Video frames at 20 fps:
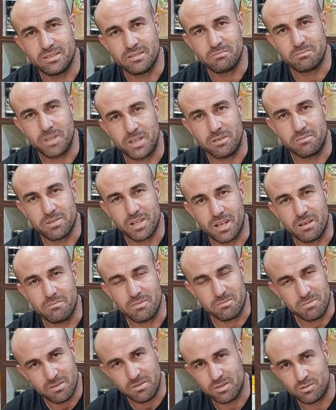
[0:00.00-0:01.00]
Sokağa.
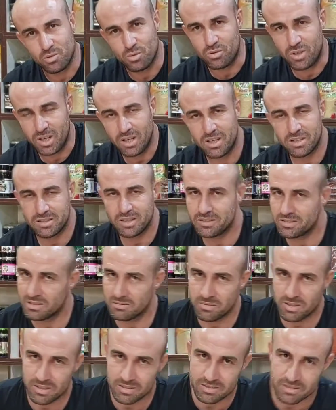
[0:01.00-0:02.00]
Evet sokağa
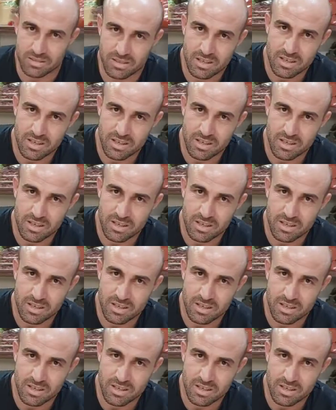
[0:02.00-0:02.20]
kazandırılmalıdır.